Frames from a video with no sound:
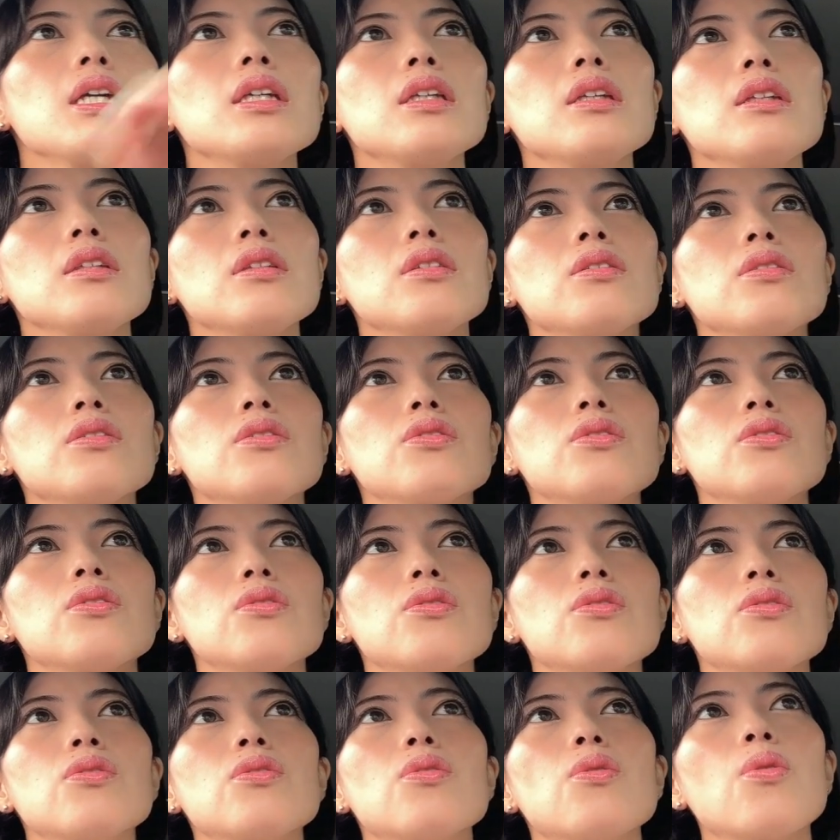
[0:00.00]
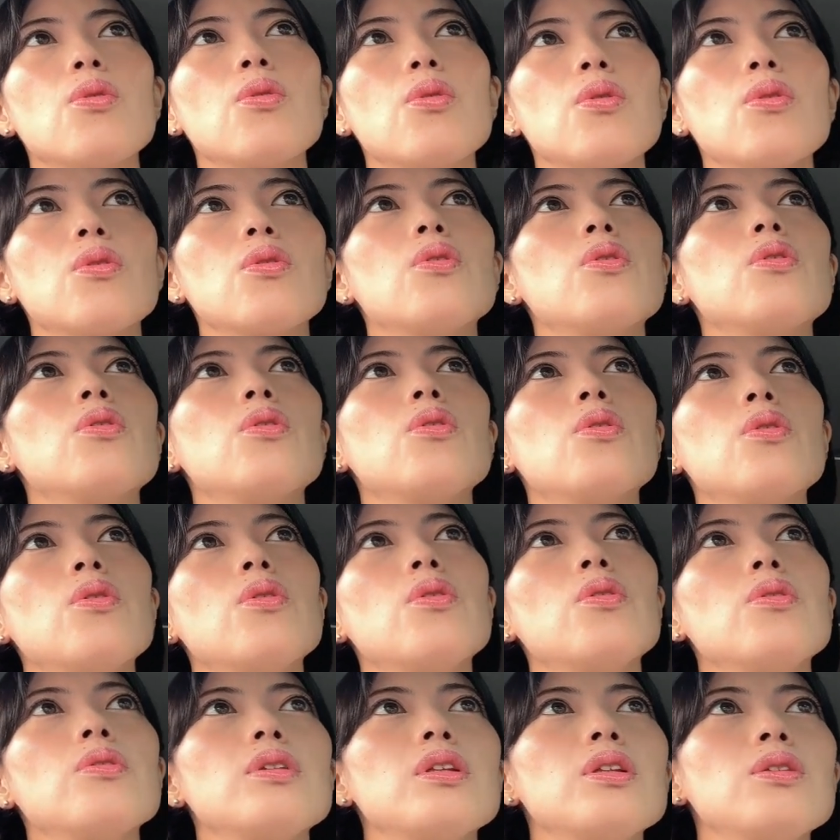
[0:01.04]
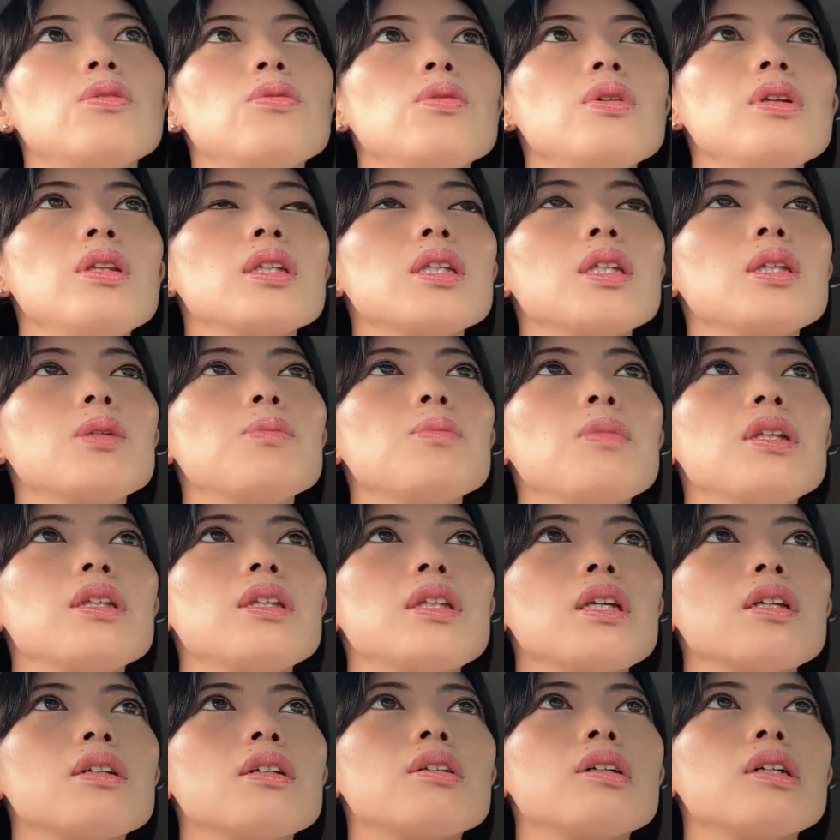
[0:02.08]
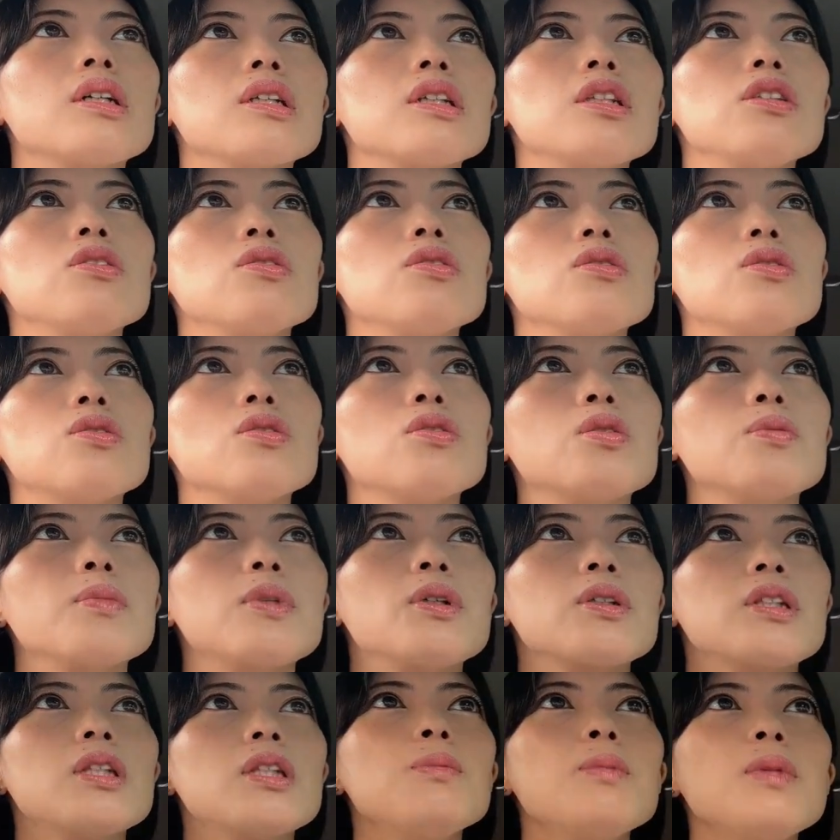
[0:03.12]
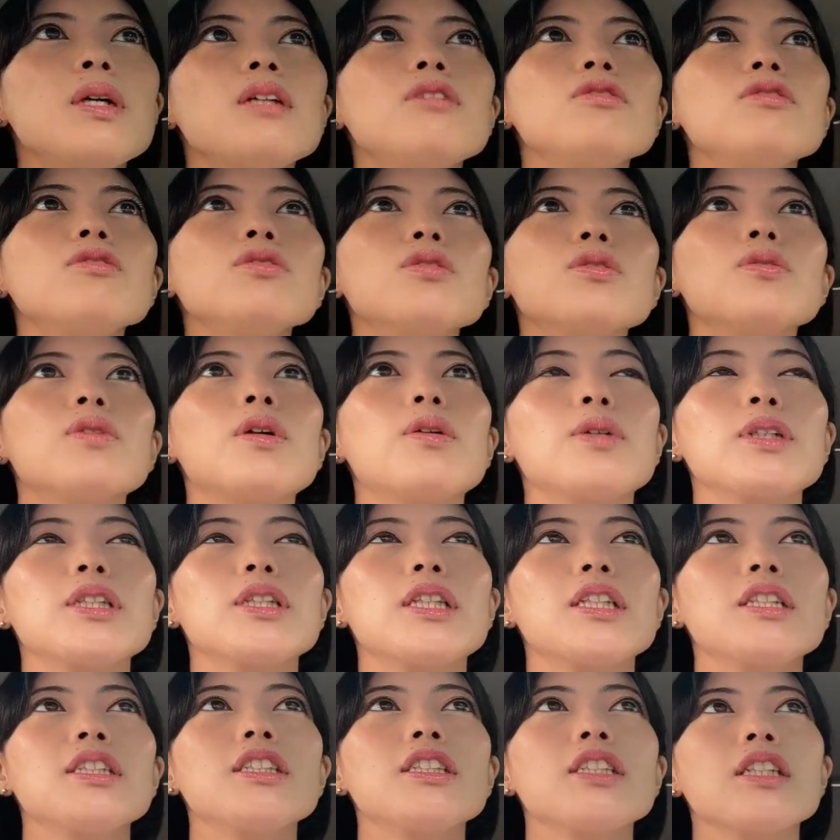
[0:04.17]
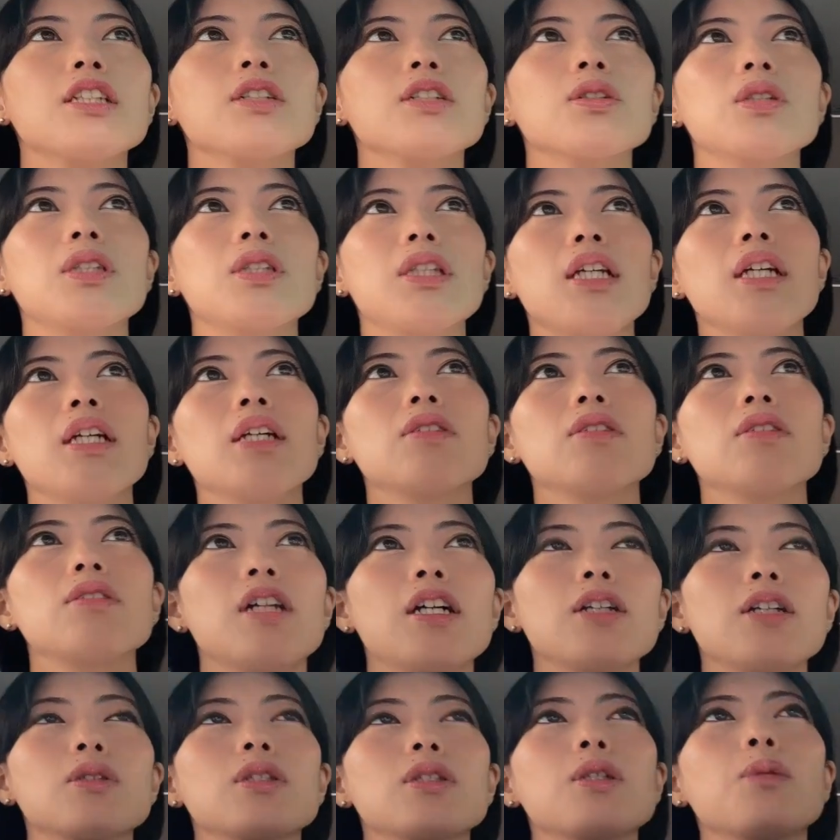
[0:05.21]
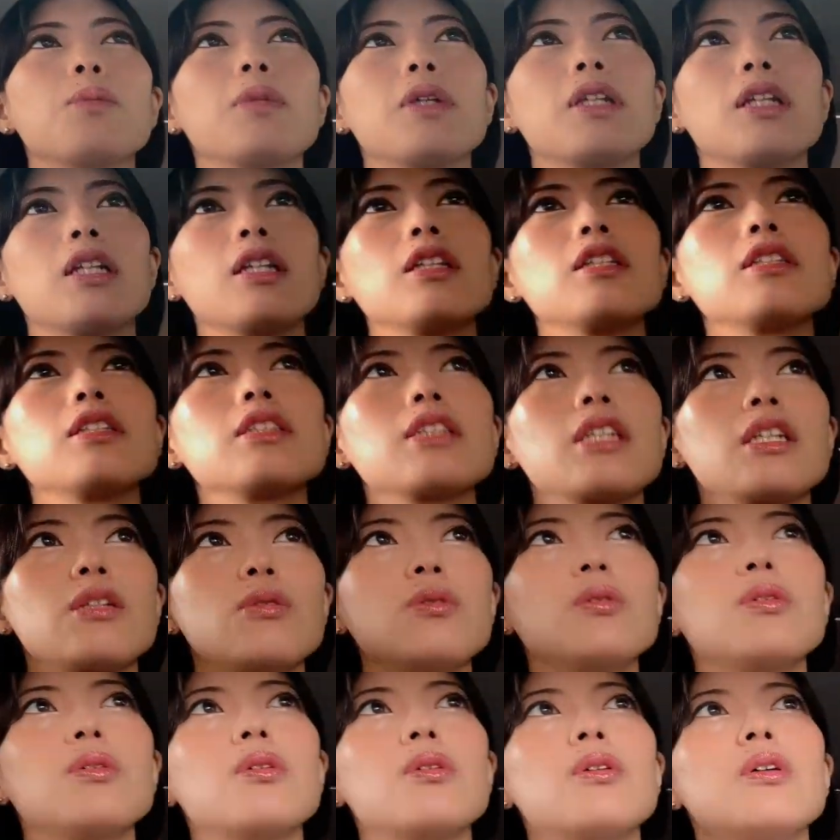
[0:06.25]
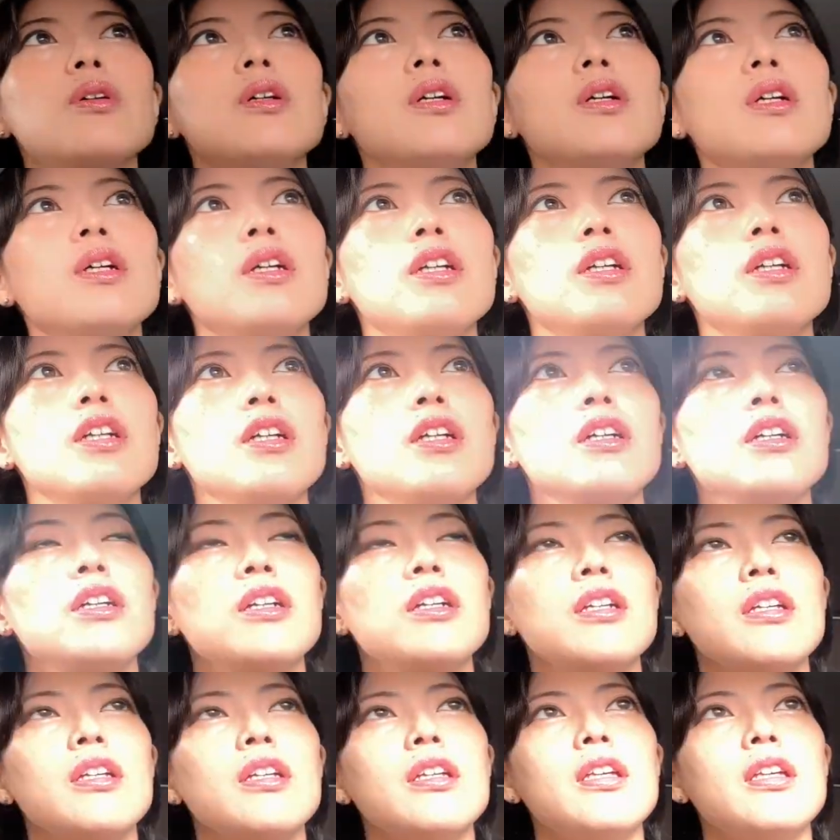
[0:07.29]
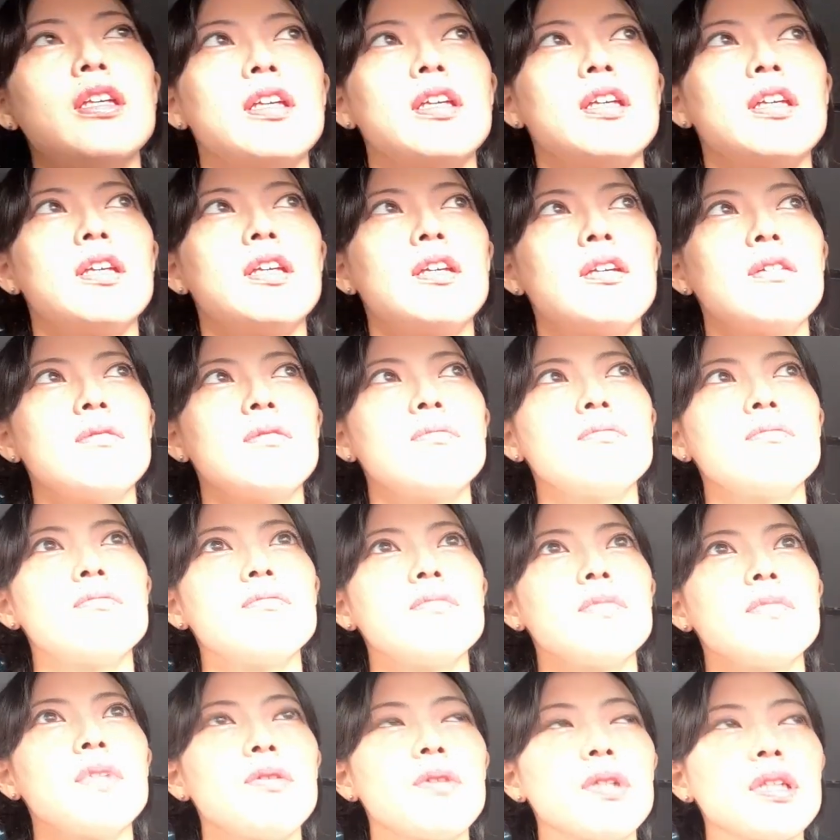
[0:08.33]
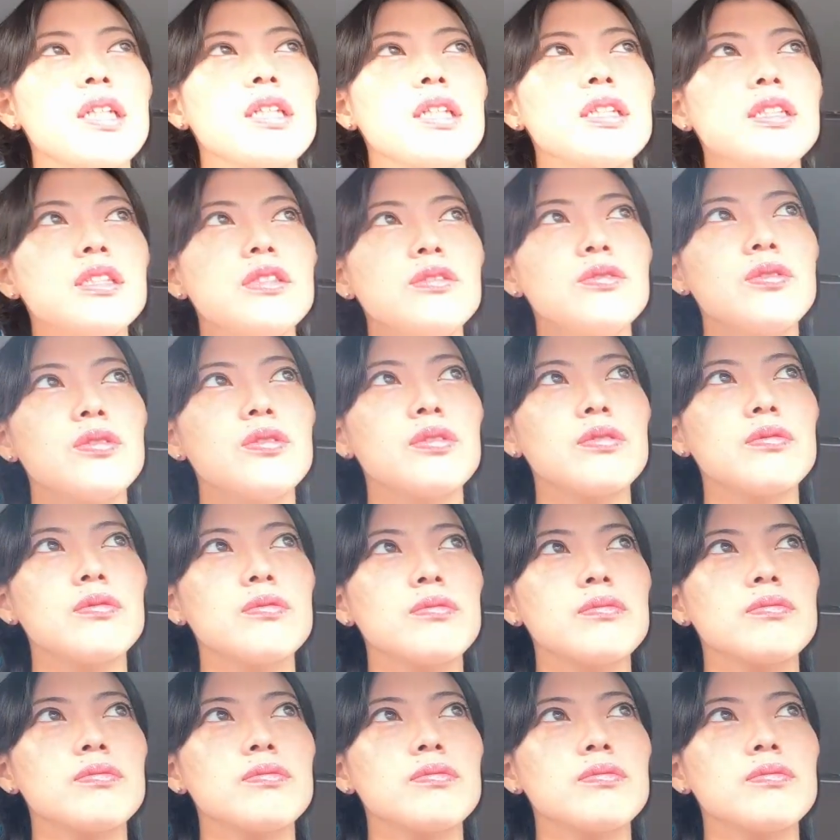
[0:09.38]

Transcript: いところでどうやって決めていくかっていうともう決めるのは私じゃなくてクライアント様なんですけど、えー、まあ、私の